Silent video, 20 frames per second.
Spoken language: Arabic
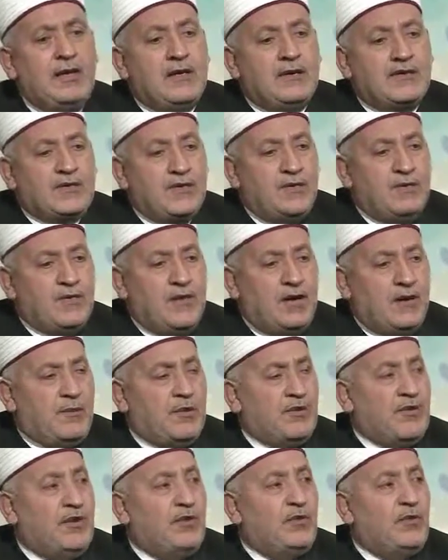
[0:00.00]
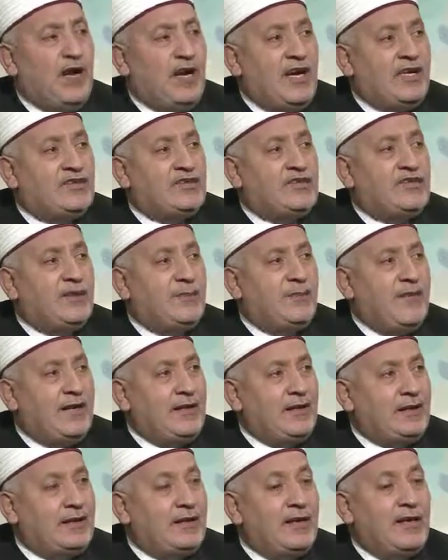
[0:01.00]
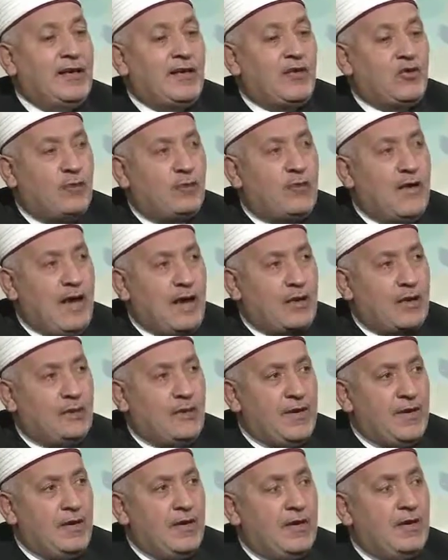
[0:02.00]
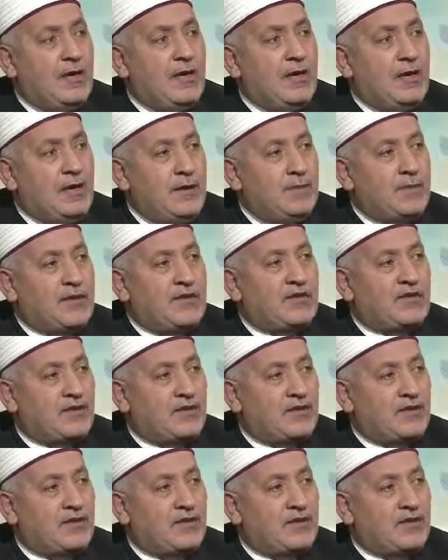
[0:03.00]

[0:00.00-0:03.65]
صوم رمضان وحج البيت ثم أكمل لمن